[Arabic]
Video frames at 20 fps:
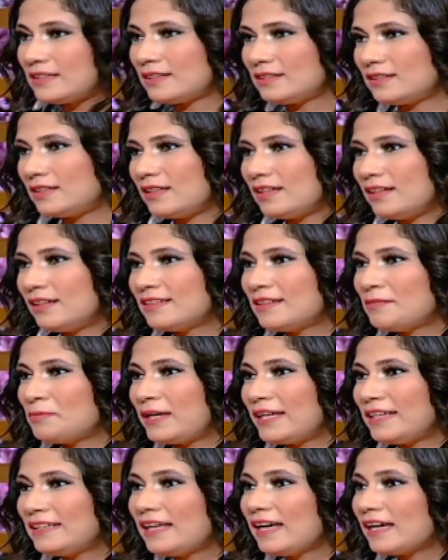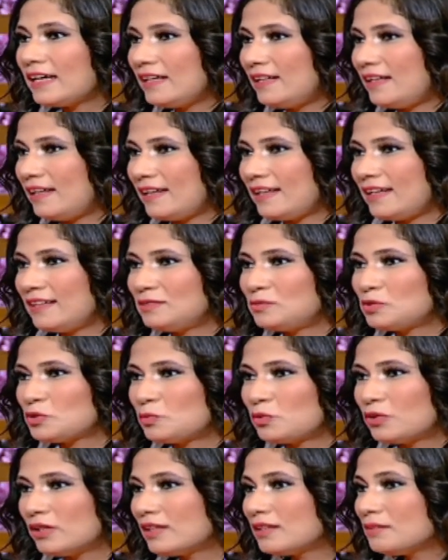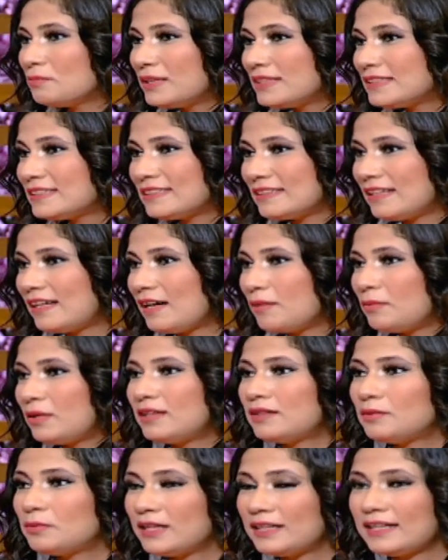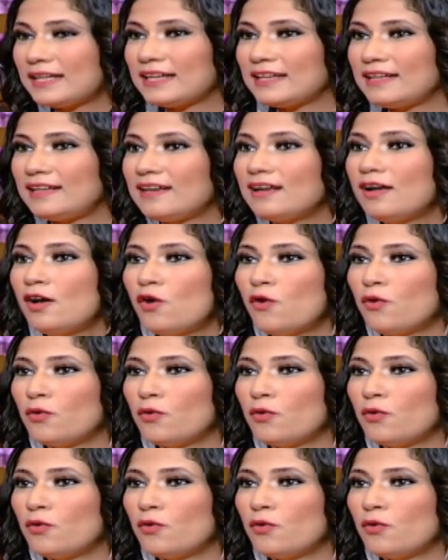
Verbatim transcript: يعني احنا بقينا عيله يعني مش مجرد بس دعم احنا بقينا عيله